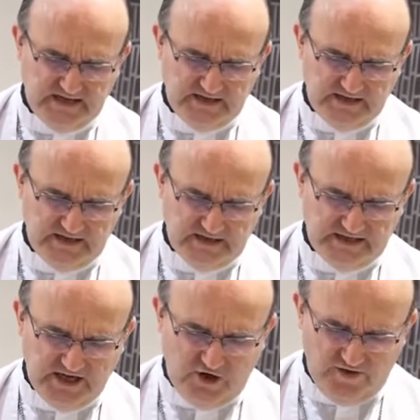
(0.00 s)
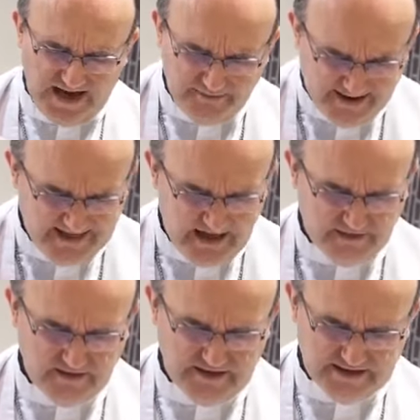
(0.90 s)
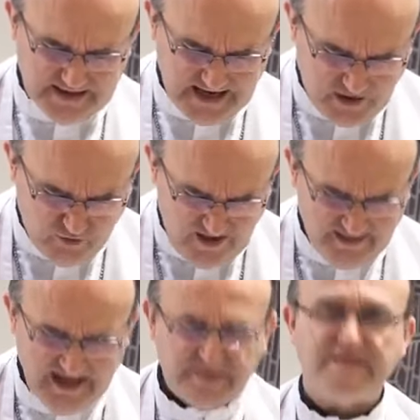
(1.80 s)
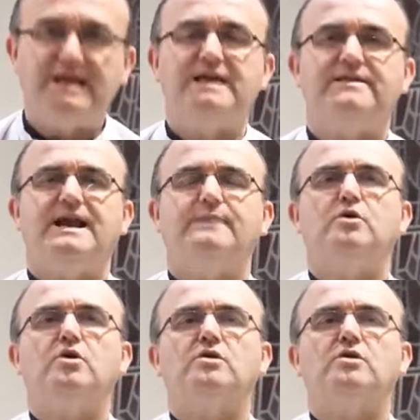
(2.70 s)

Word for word: sino de la verdad, de la unidad y del amor.